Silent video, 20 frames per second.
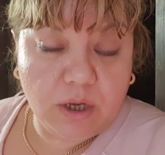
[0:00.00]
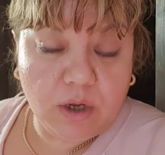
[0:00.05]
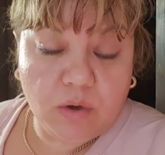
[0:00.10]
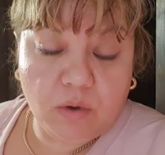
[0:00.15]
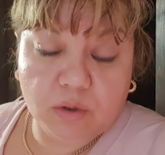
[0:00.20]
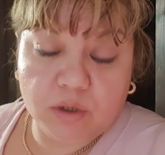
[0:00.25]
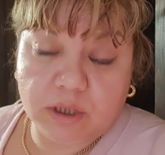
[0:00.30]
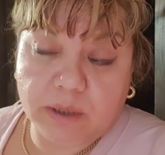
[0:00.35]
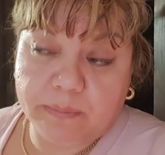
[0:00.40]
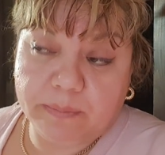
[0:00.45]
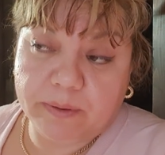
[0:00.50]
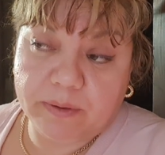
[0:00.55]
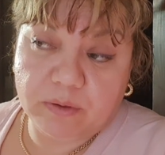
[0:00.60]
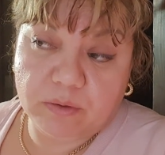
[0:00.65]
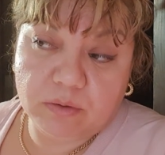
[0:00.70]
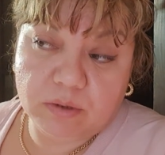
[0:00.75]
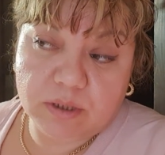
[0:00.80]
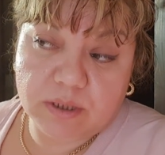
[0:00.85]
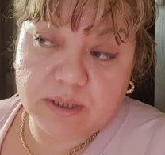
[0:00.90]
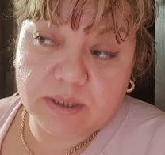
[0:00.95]
Он так
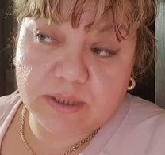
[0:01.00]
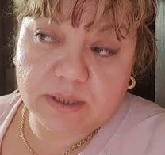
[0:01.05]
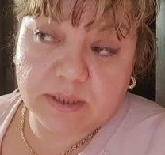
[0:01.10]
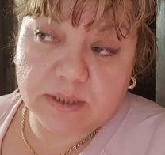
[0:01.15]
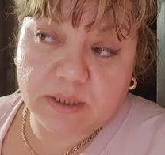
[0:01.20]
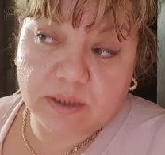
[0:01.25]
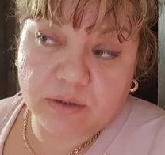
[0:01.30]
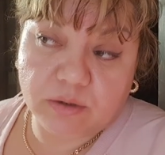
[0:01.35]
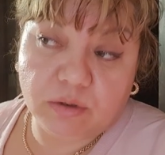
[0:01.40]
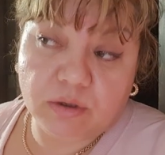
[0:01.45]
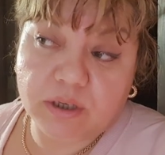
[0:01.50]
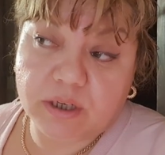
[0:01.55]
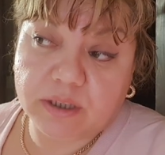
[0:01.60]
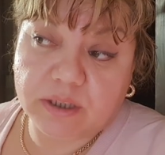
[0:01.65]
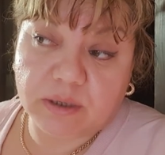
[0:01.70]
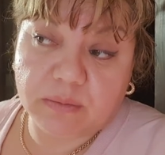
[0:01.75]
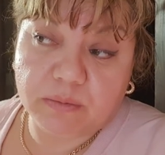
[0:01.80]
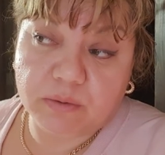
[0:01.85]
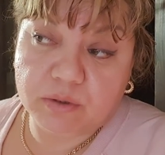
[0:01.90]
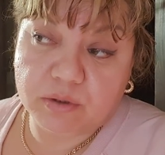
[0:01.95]
повернулся и сказал, только
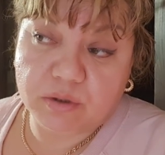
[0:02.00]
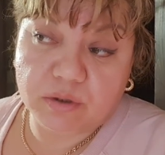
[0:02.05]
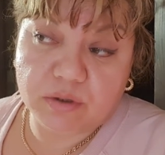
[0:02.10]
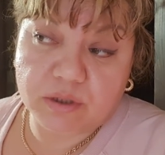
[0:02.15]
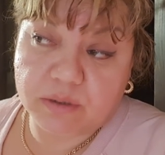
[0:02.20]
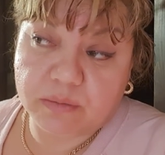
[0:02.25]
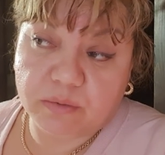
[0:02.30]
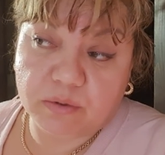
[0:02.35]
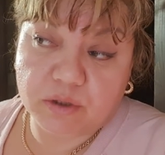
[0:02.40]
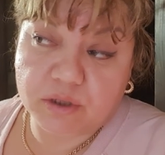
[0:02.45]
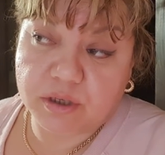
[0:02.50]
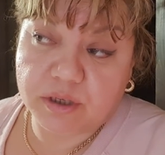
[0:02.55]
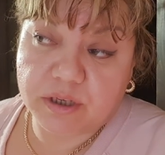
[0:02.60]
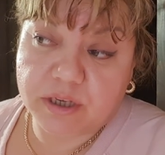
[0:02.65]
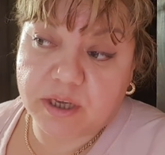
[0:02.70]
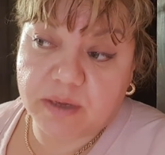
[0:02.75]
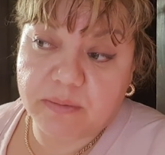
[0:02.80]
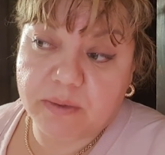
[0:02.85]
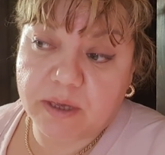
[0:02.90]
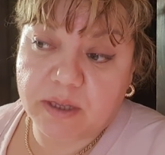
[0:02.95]
тобой, тетя, больше
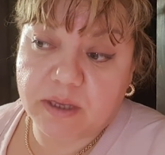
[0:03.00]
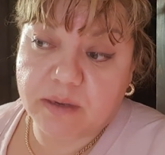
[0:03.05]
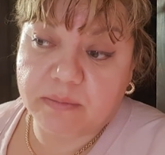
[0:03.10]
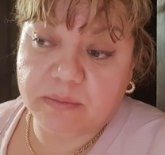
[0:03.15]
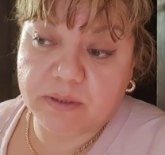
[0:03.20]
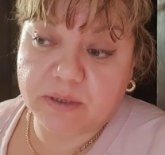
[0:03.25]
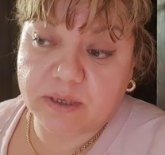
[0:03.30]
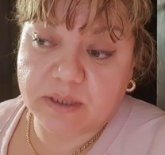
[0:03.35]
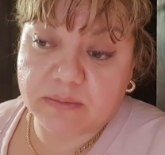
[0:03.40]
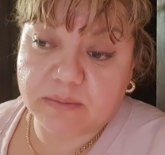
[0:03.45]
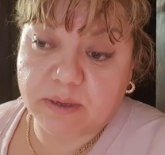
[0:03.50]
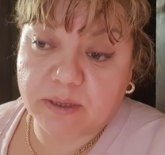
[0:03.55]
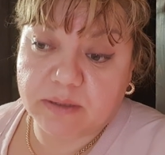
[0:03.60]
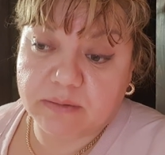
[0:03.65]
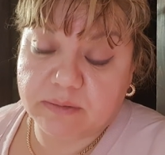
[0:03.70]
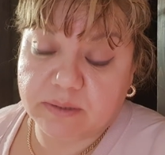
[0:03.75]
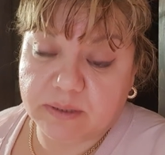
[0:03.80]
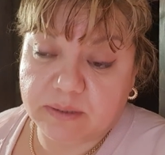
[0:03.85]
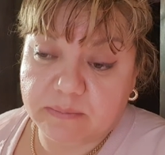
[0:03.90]
никем я не был разбалованный.